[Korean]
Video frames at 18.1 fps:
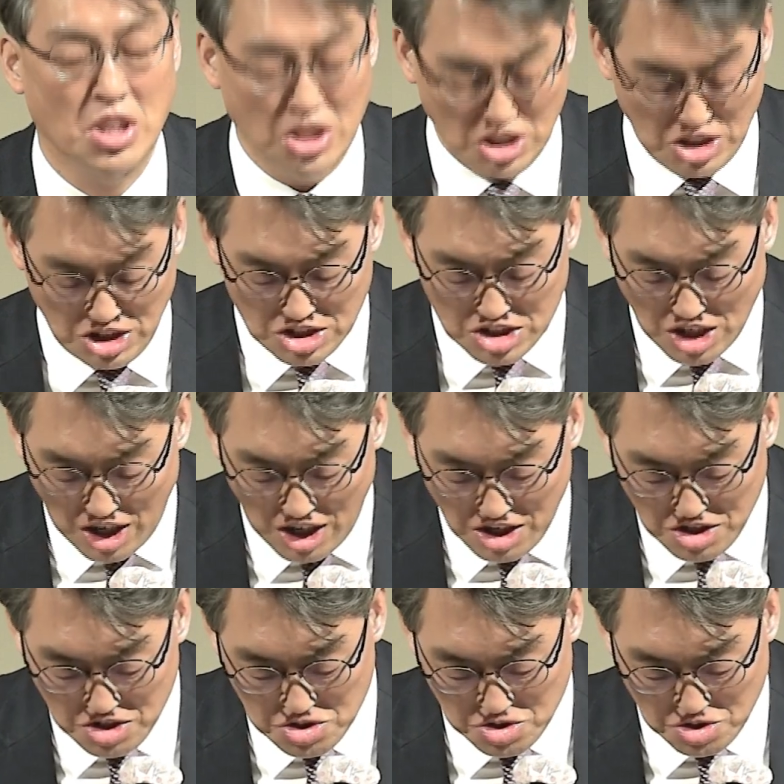이
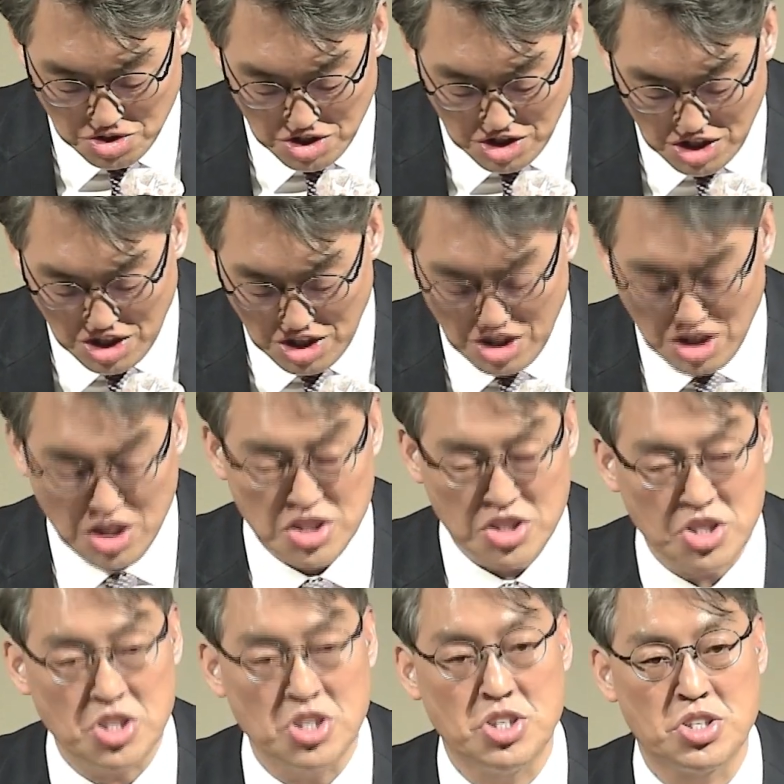창조의
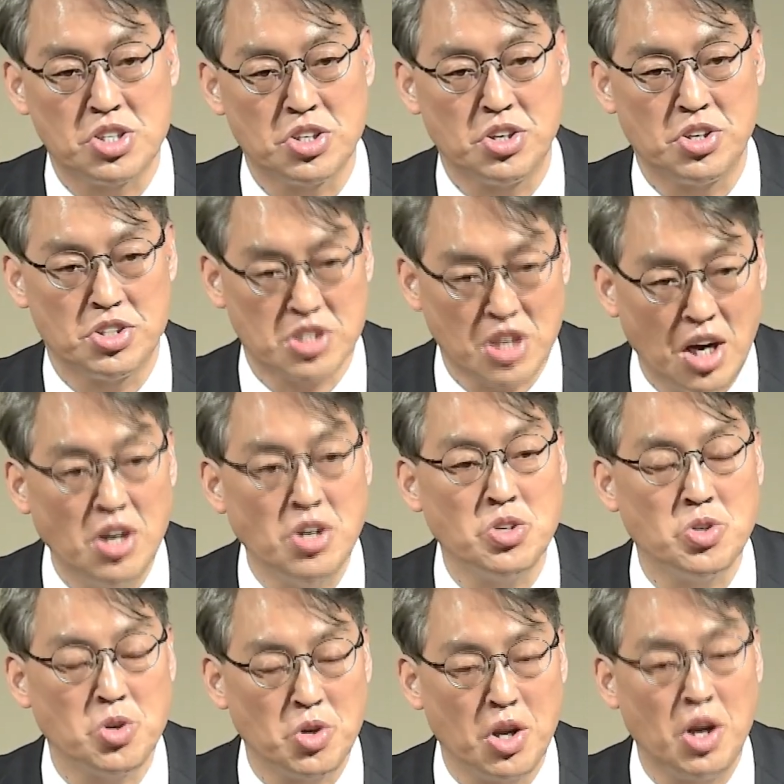질서,
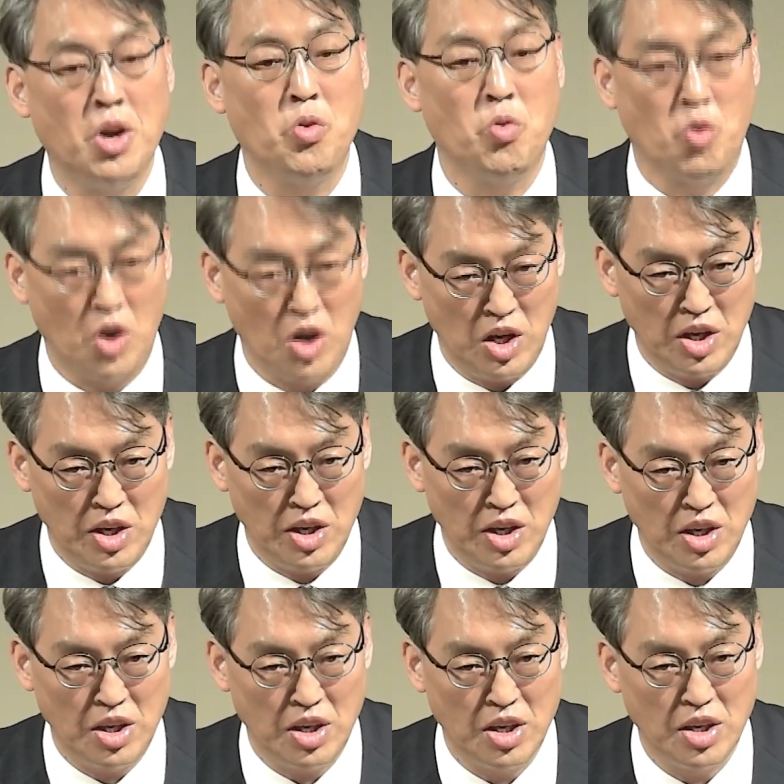창조의 원리